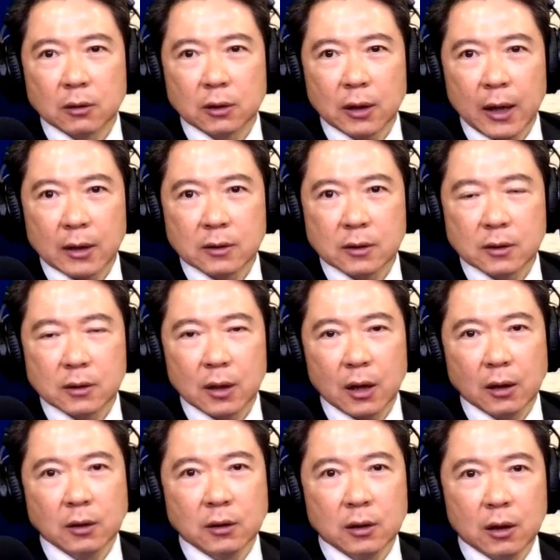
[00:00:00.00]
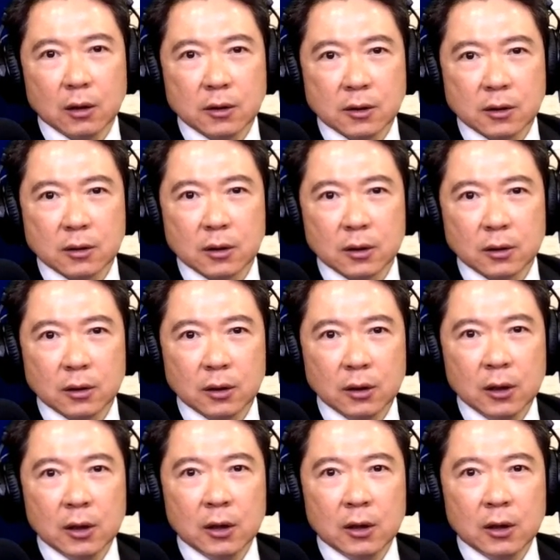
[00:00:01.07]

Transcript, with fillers: 的态势啊。而使得呢